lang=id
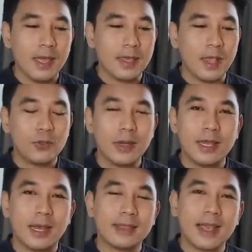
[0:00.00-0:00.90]
yaitu
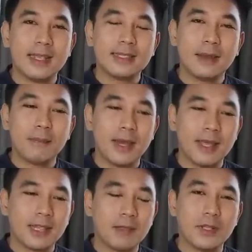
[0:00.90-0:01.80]
adalah tangisan
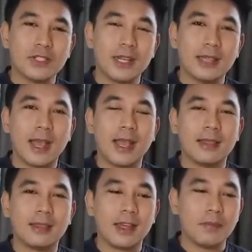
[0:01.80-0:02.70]
pada saat
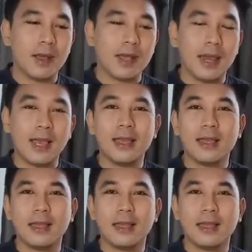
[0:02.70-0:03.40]
menceritakan tentang di Magelang